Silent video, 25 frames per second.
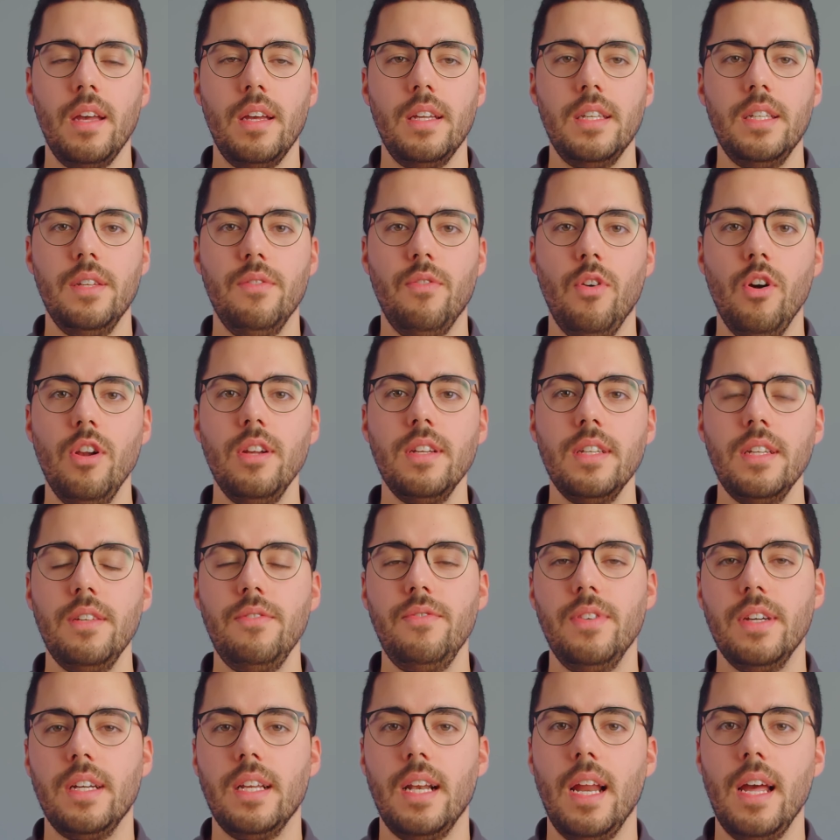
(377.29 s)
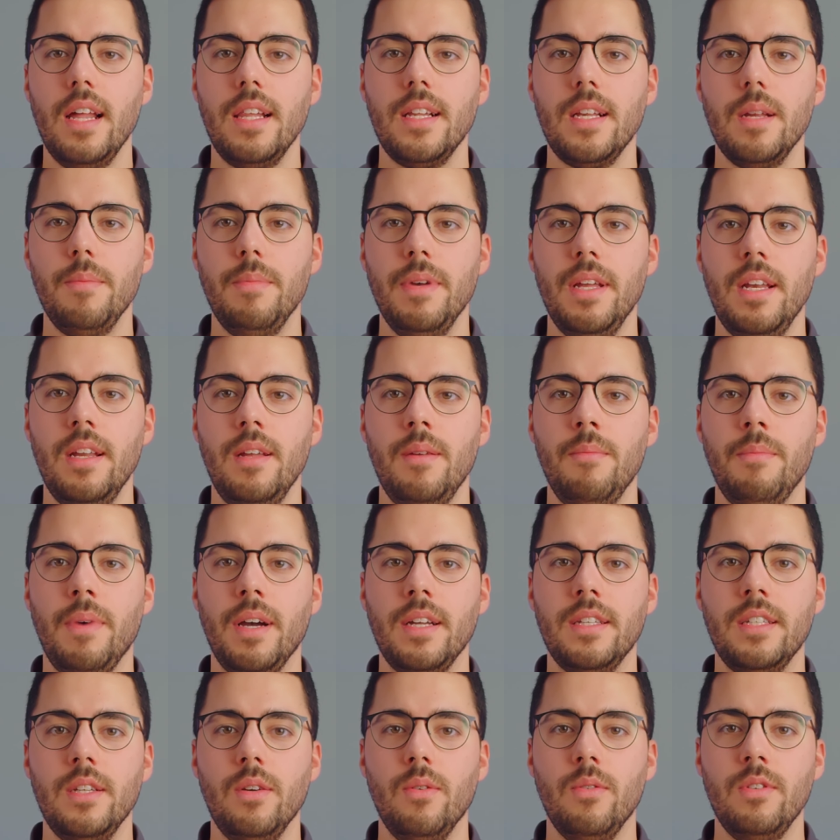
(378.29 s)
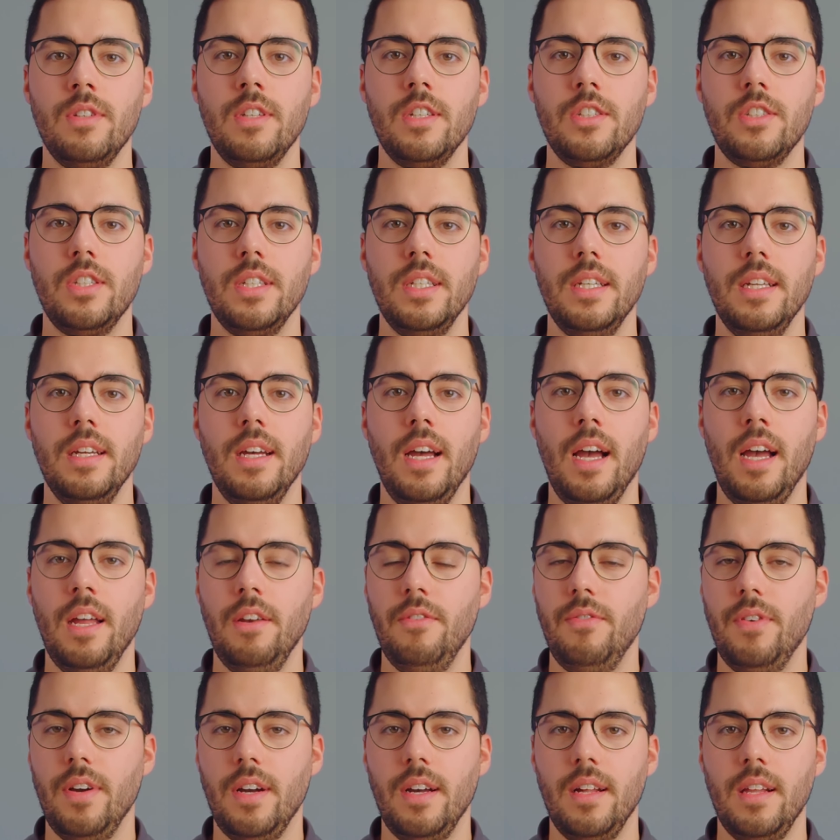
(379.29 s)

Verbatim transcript: Die folgende Vergleichstabelle macht die Unterschiede einfach